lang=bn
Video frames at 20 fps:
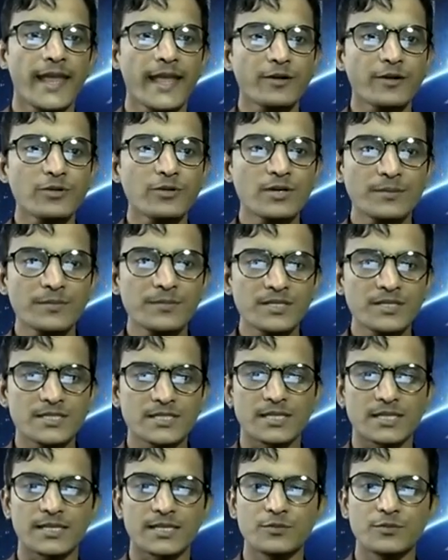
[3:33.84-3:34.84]
এখন আমরা
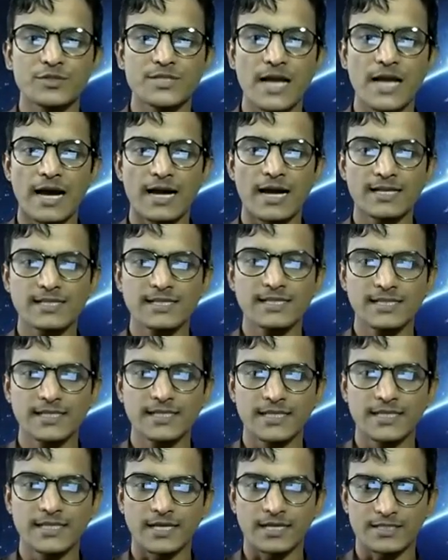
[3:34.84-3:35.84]
যেটা দেখব যে আর কি
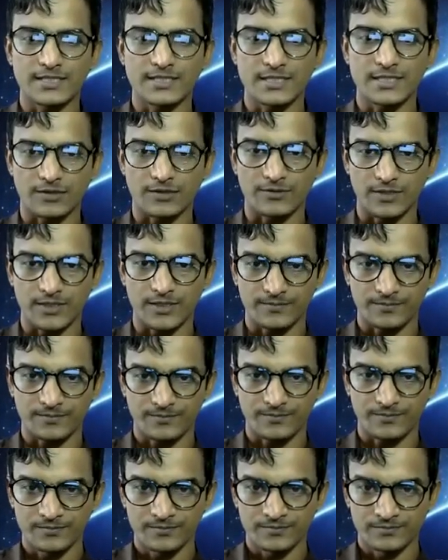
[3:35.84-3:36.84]
কি আছে তাহলে
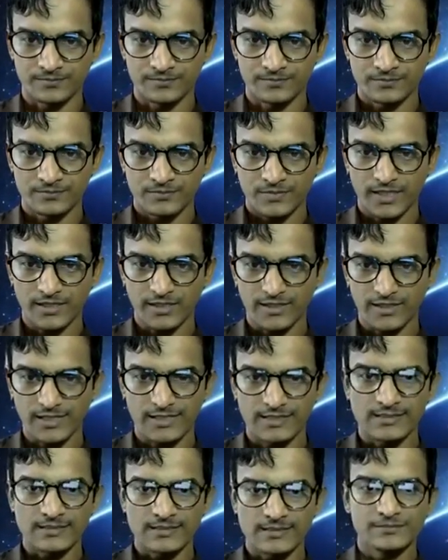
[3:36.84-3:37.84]
দেখেন
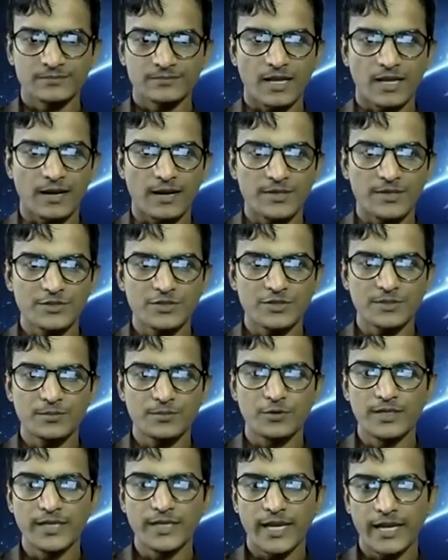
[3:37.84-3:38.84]
আমরা যদি
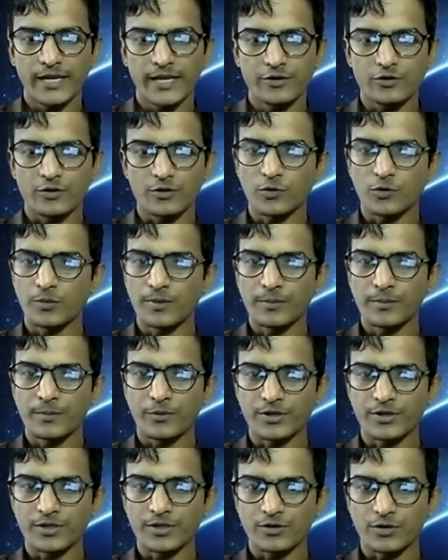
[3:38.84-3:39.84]
বলি এরকম খুব
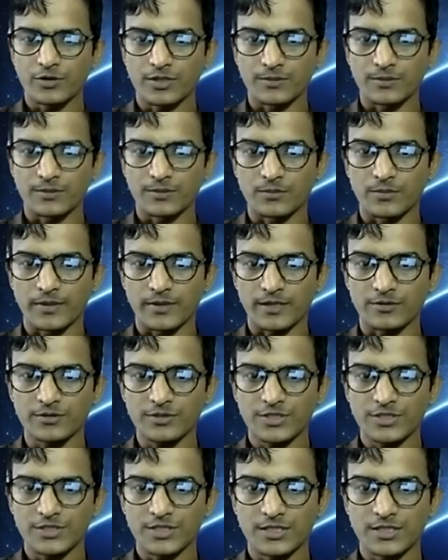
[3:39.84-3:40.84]
ইম্পর্টেন্ট কথা বলবো এখন
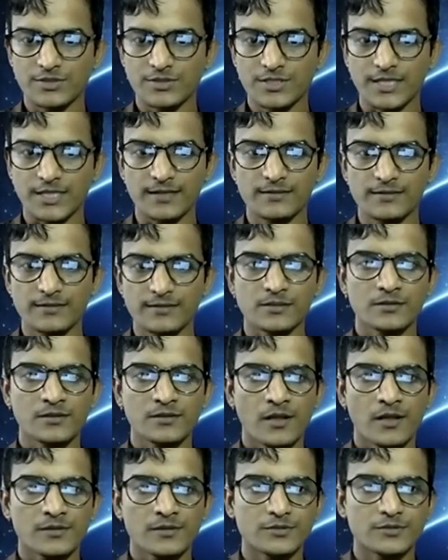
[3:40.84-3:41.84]
সেটা হচ্ছে
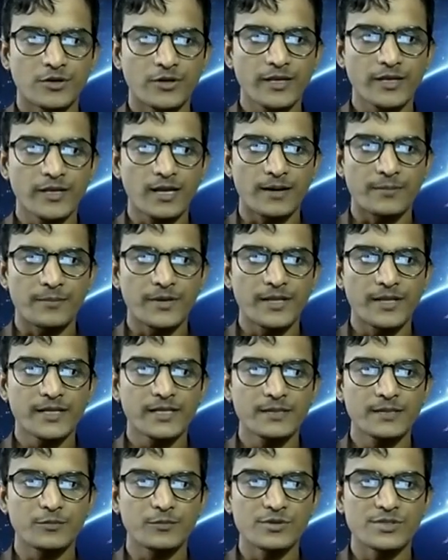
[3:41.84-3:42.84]
ধরেন আমরা
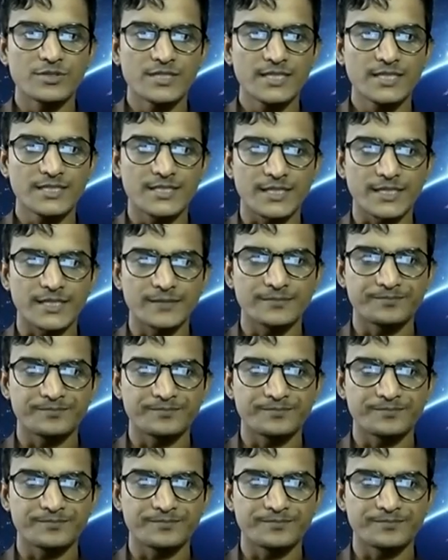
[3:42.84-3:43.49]
এখানে বলছি যে